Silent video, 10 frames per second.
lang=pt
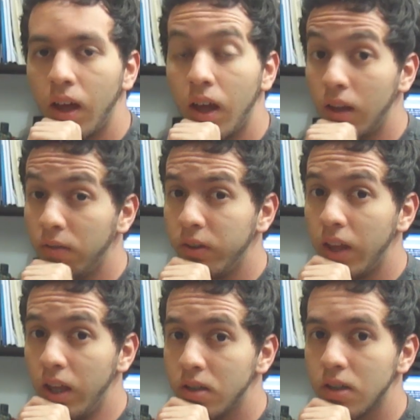É
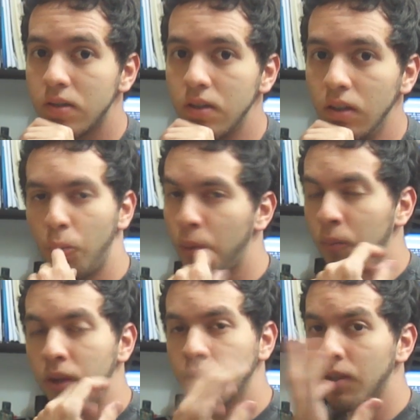evidente que sim.
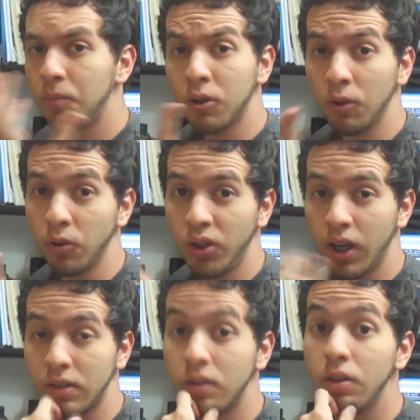Pelo menos a
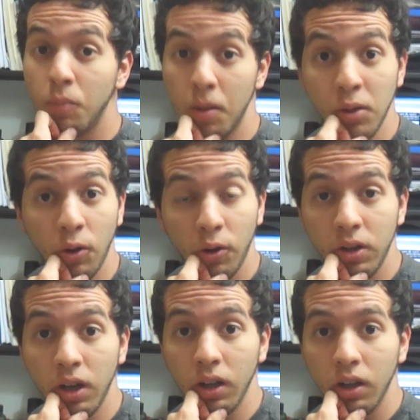mitologia
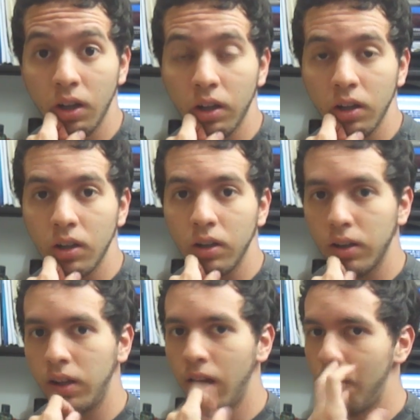assírio-babilônia,
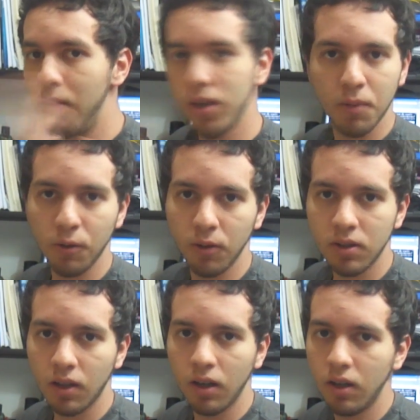que é a mesma
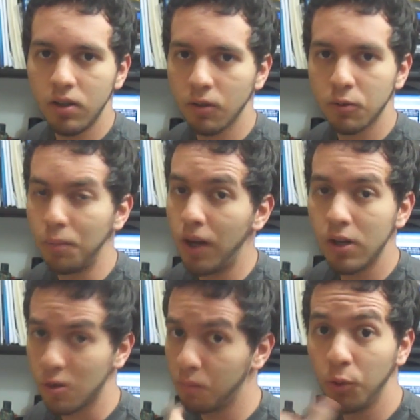coisa que a religião
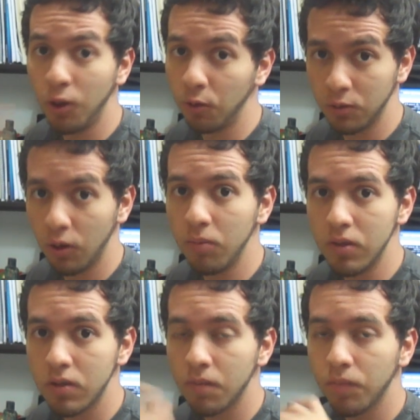suméria, só muda os
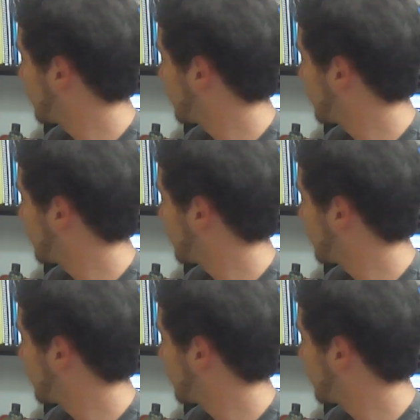nomes.